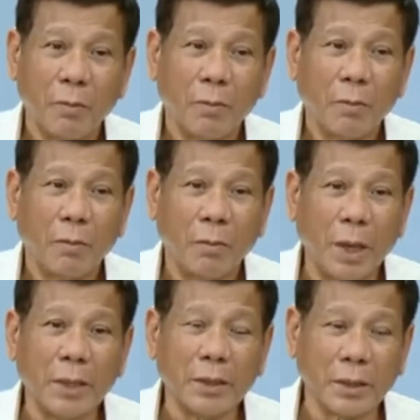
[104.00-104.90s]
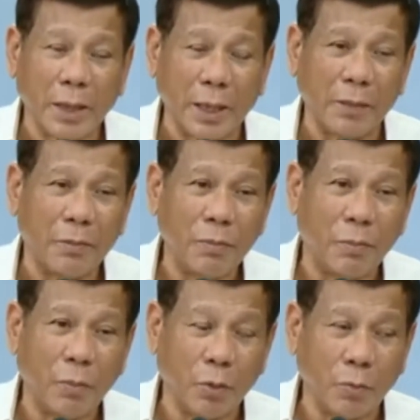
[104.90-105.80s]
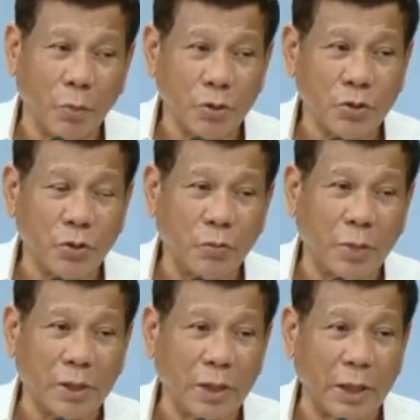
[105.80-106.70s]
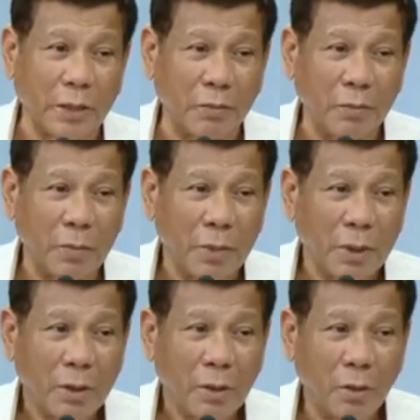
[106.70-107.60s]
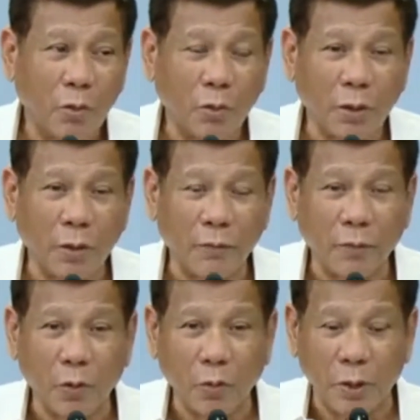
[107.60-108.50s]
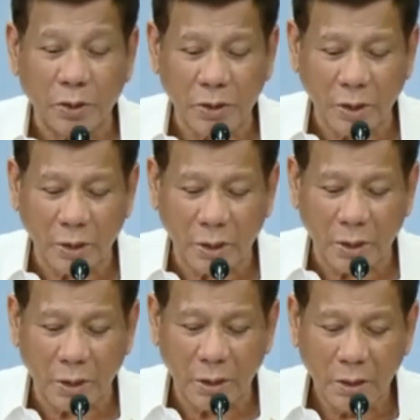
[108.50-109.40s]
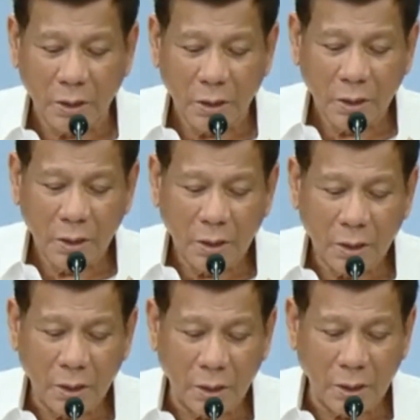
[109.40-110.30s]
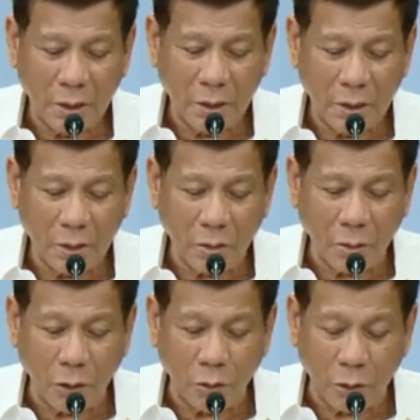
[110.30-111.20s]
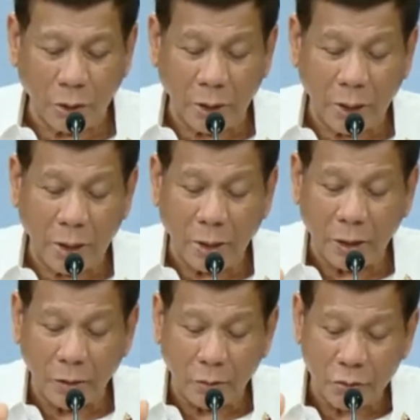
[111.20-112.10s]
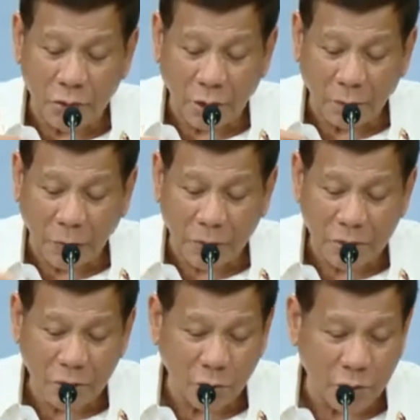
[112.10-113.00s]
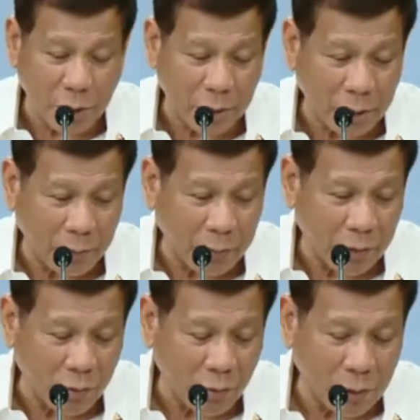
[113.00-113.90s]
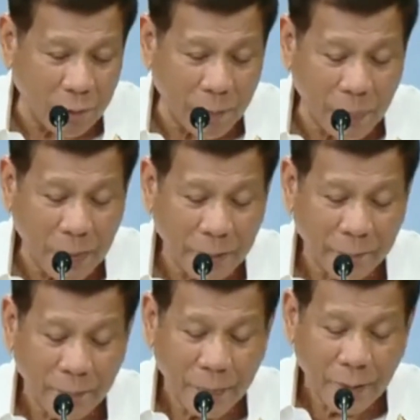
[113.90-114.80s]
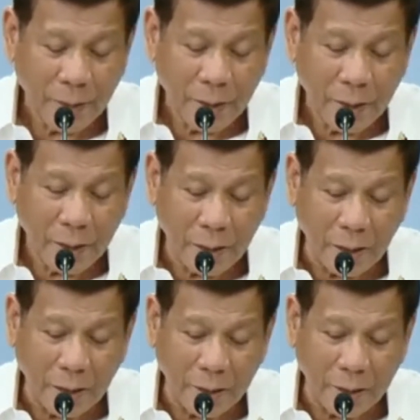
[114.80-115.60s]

my time or most of my time looking for ways and uh, uh, kung ano lang nangyayari doon sa labas kung saan tayo makakuha. Uh,